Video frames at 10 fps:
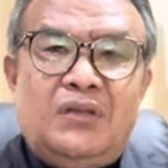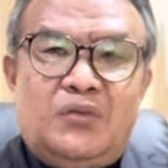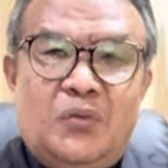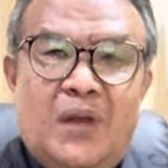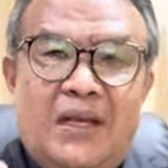
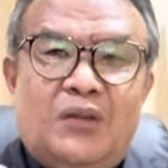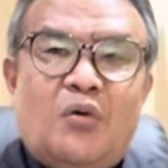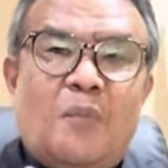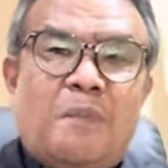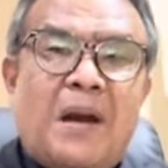juga
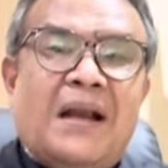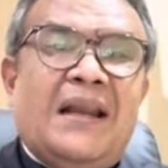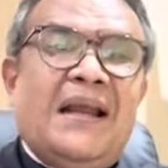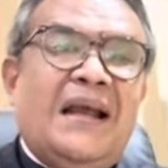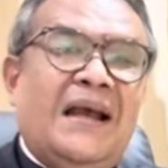
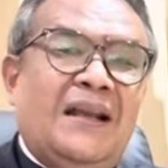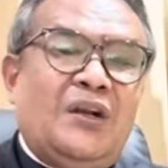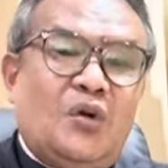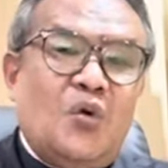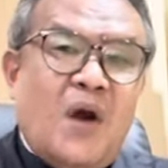ditopang
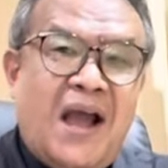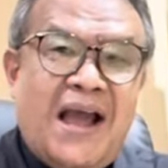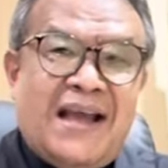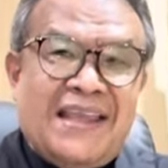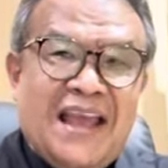dengan
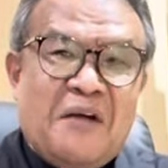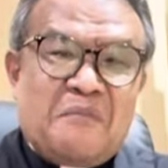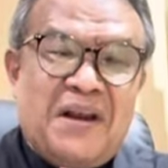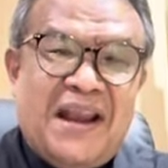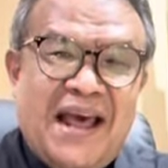doa yang
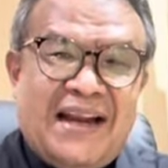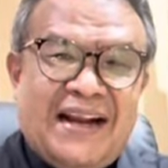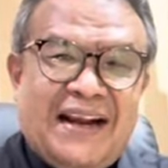benar.